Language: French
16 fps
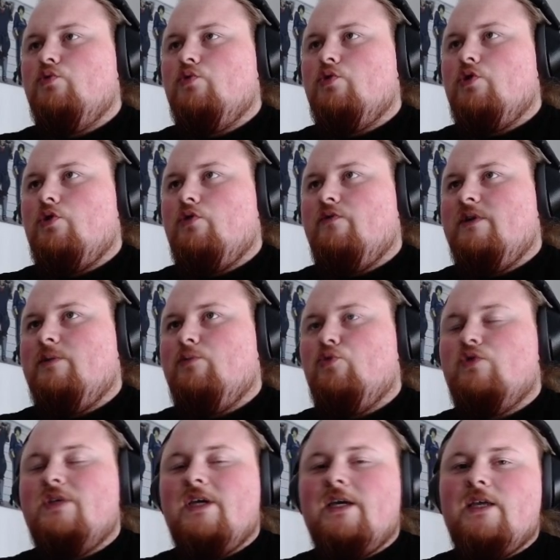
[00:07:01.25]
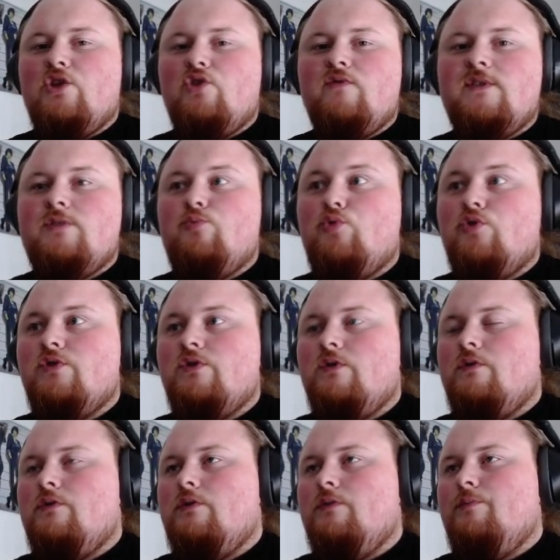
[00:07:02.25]
Donc on va monter à
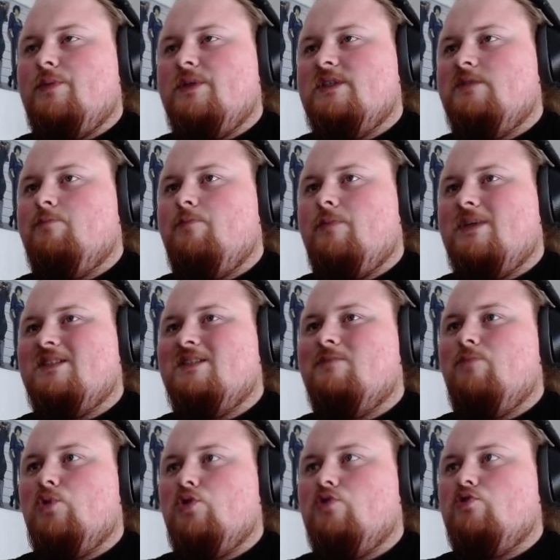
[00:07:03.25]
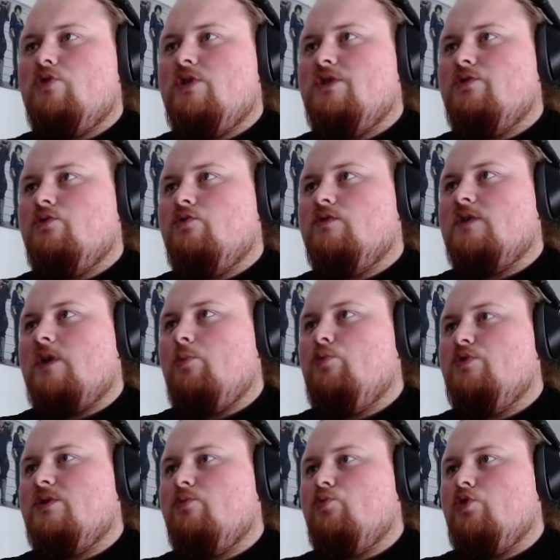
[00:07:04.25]
90% pratiquement dans toutes les zones. Donc ce sera
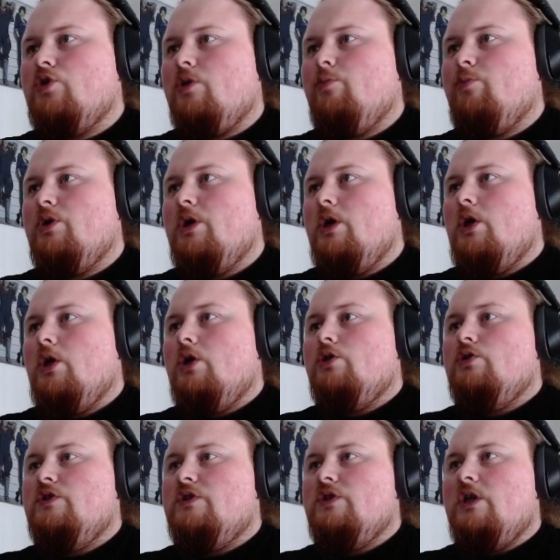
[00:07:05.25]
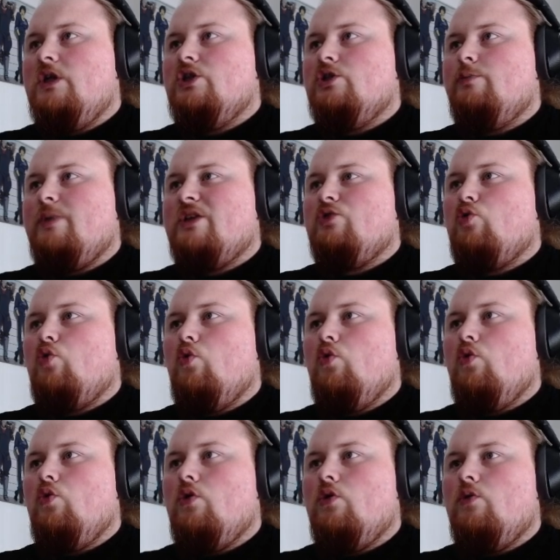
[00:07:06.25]
plus simple pour drop. D'ici là, j'ai pas
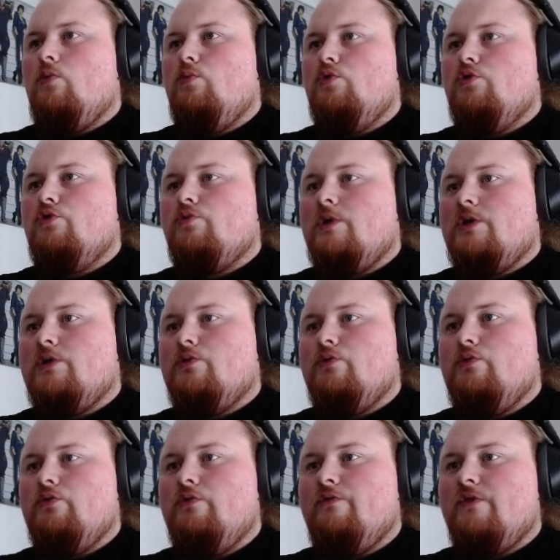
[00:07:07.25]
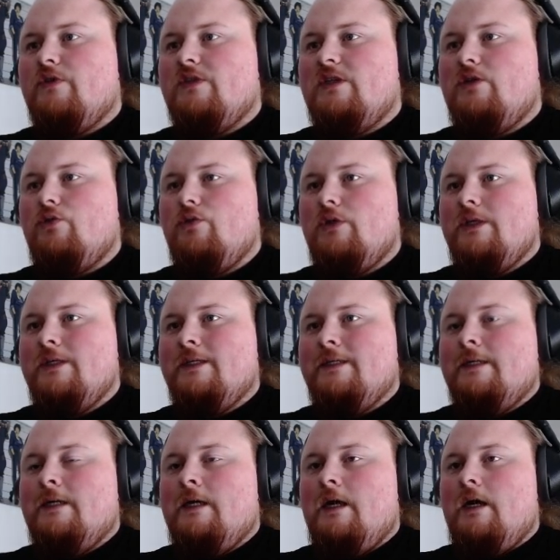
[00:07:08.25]
trop besoin de, forcer le truc.
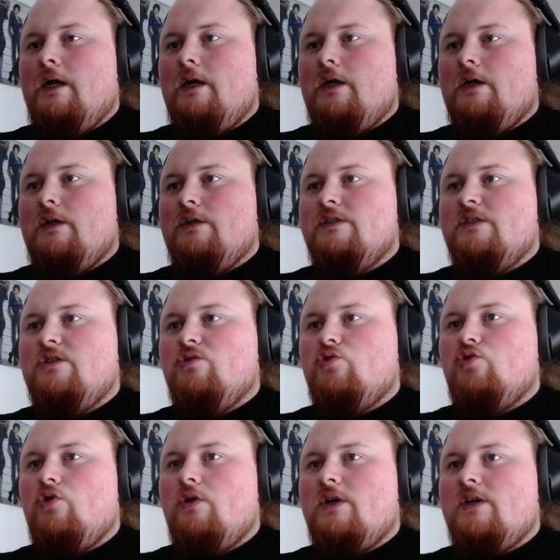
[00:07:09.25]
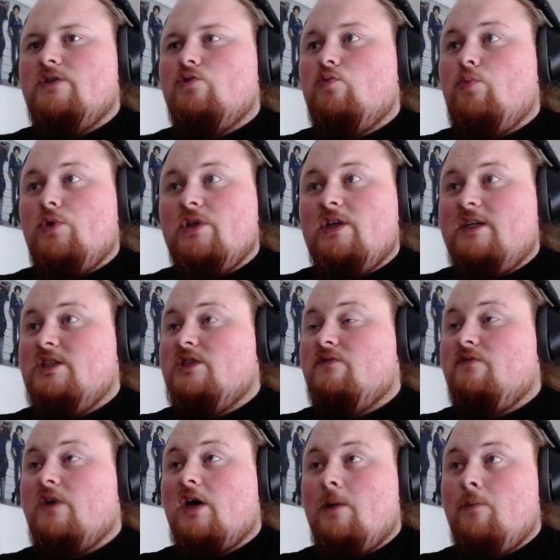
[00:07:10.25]
sinon, sur le reste, donc Pandala,
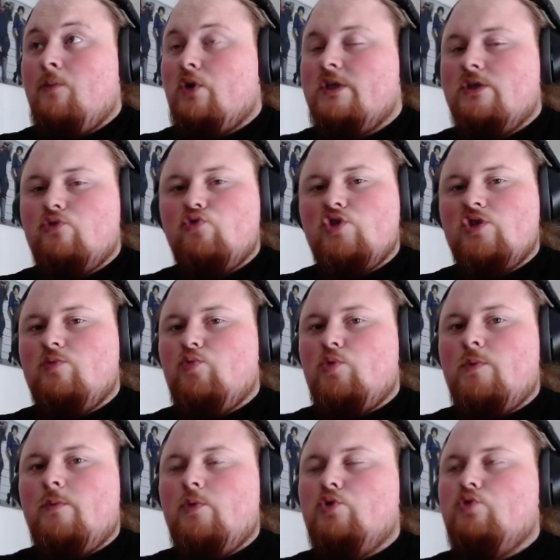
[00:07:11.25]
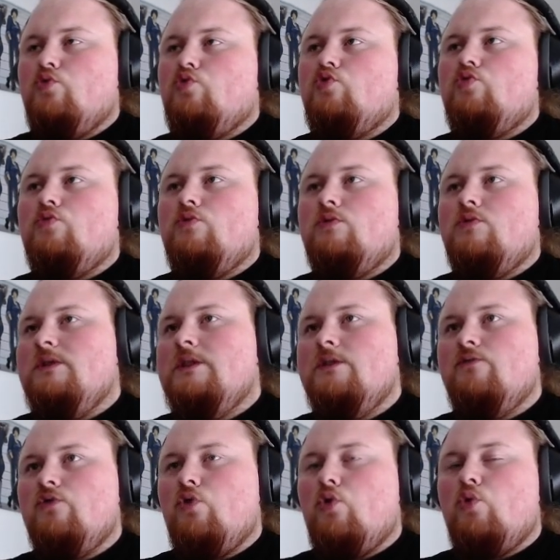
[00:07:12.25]
j'ai vraiment rien touché pour le moment. Donc
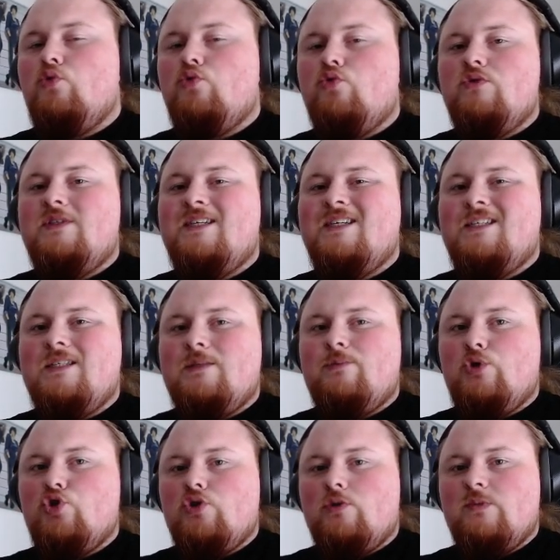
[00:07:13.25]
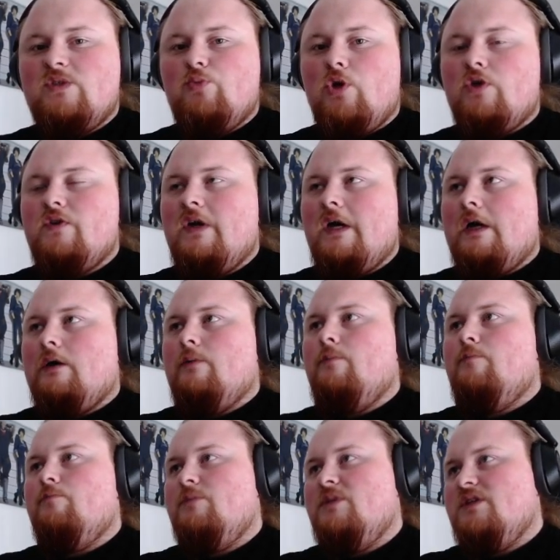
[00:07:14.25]
niveau contenu, techniquement, je suis un petit peu en retard,
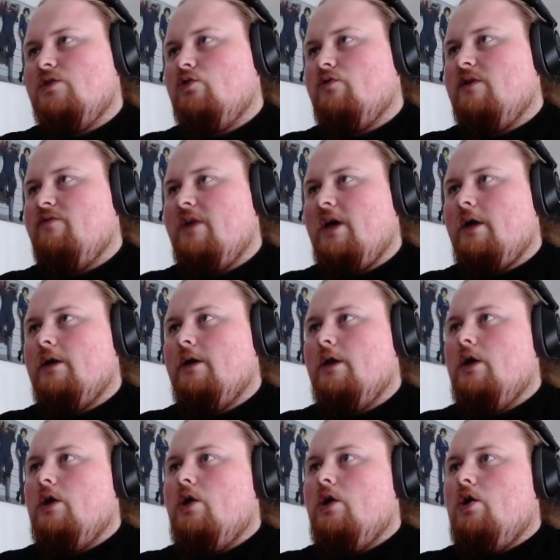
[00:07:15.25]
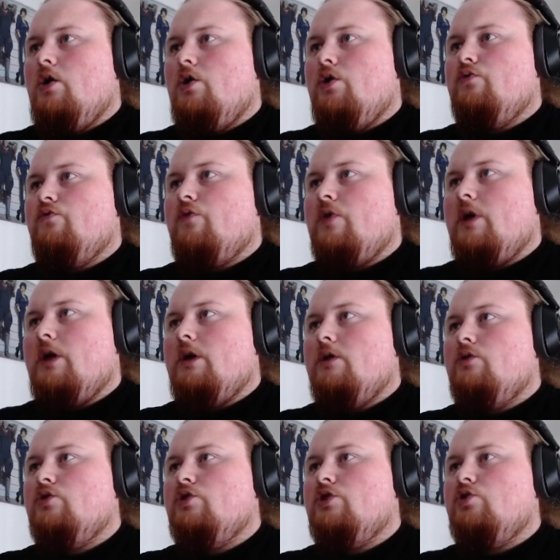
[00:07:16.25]
mais ça devrait le faire. donc
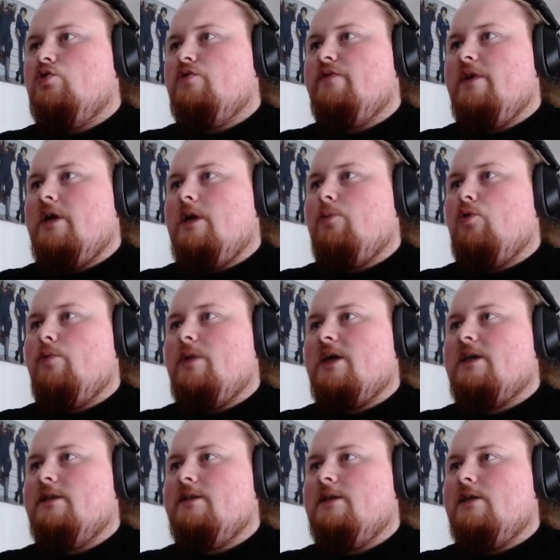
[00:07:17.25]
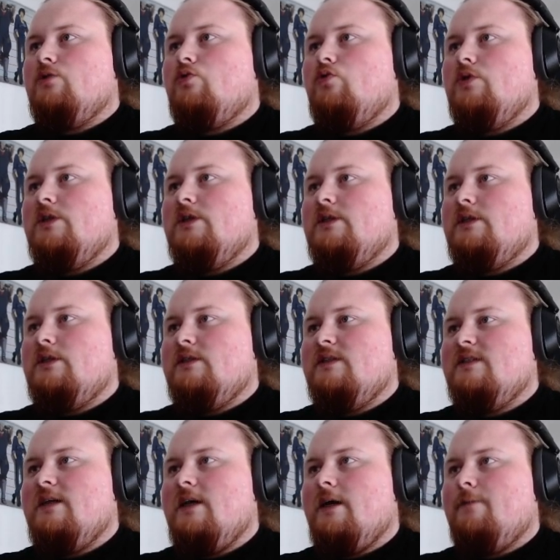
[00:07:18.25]
voilà, j'ai juste fait la première quête d'intro qui était
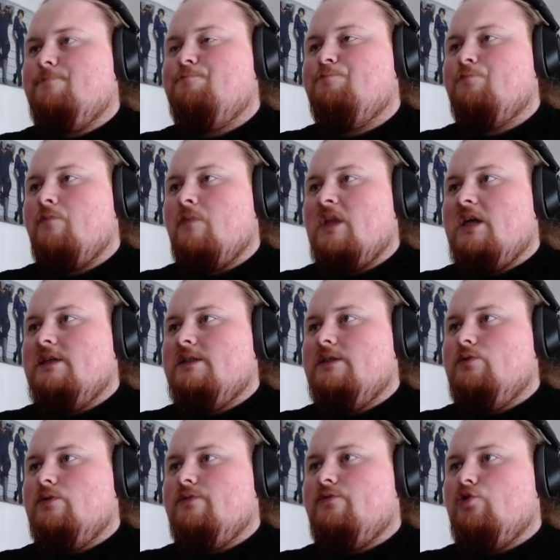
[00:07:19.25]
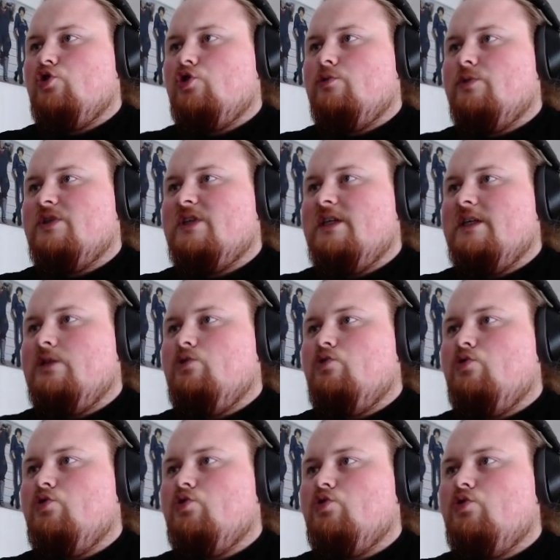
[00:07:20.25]
nécessaire. Sinon, il faut que je commence les quêtes
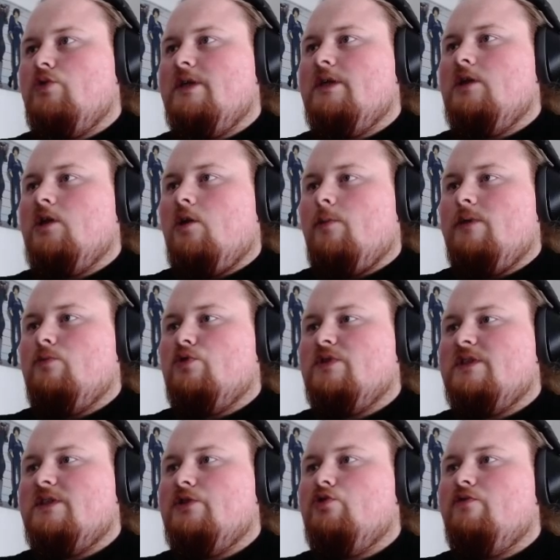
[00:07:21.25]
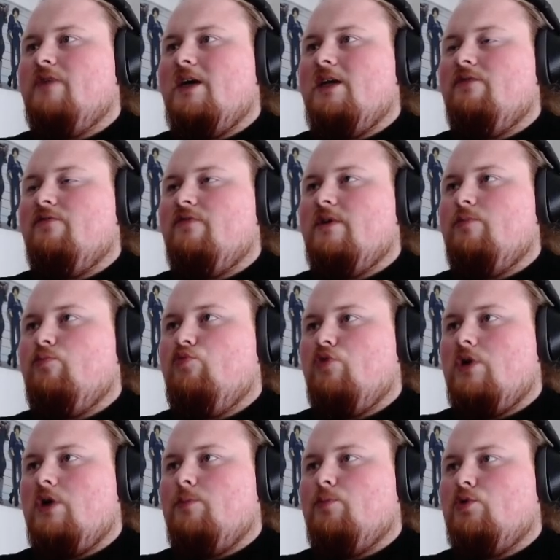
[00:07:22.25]
du dojo. Et normalement, ce qui devra être fait
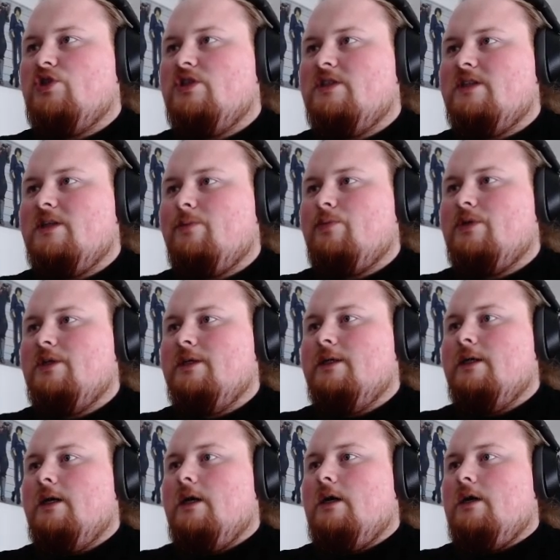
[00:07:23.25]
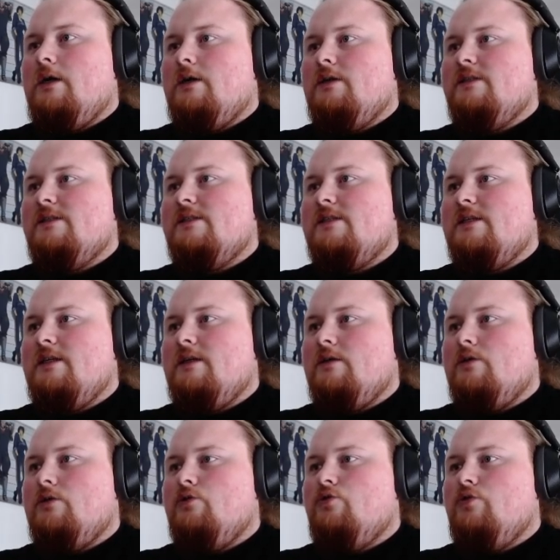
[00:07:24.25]
pour la prochaine étape, euh,
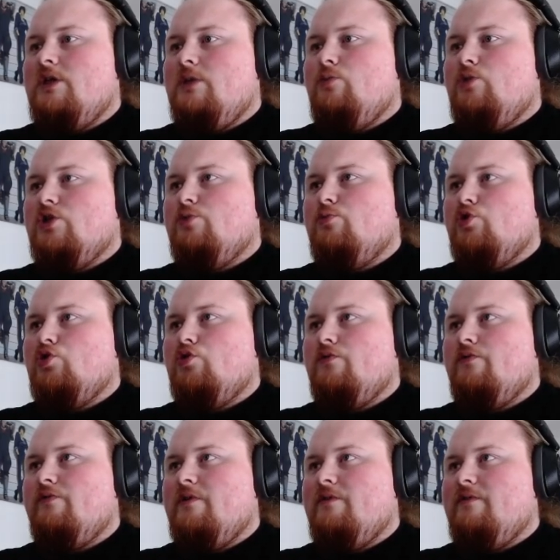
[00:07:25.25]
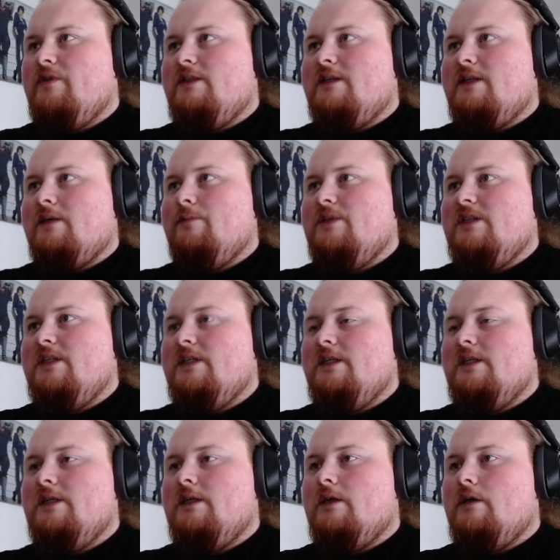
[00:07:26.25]
c'est euh, de quel bois je me chauffe va être
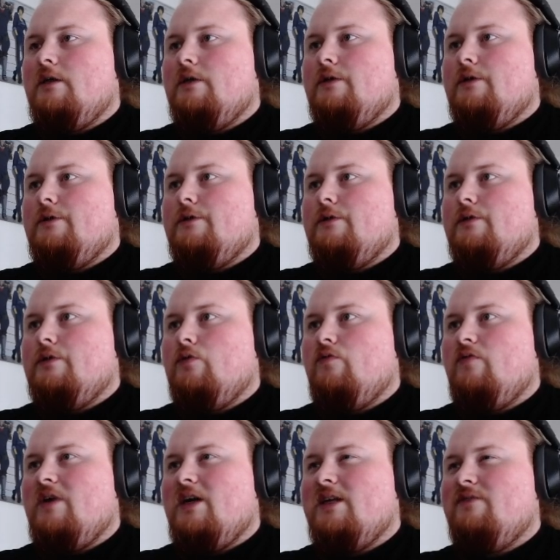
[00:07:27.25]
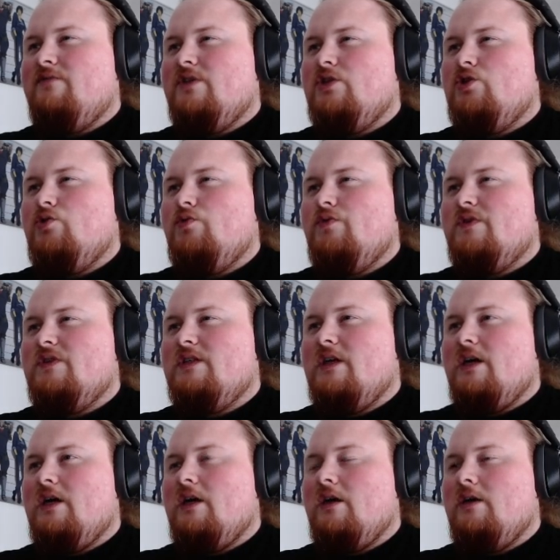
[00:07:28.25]
terminé. Euh, on va arriver
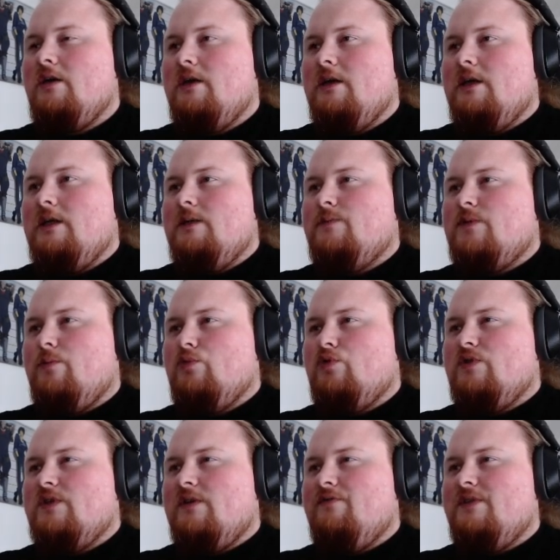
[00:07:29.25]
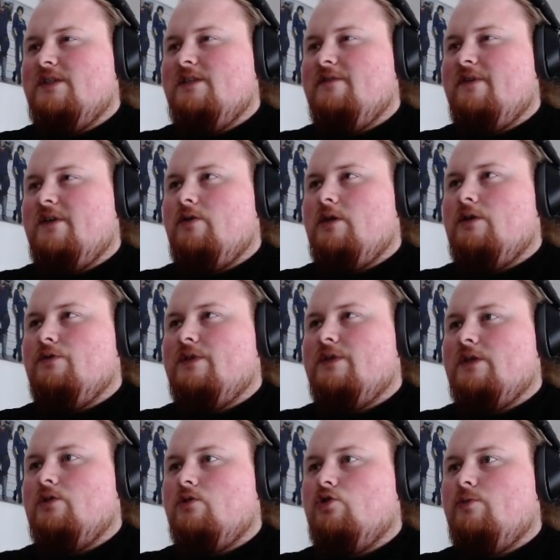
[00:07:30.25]
jusqu'à... Il me semble que c'est le festival de la
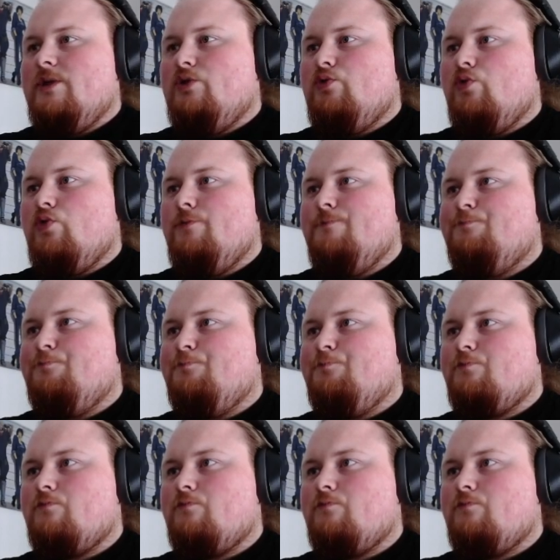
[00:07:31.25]
lanterne dans le Domakuro.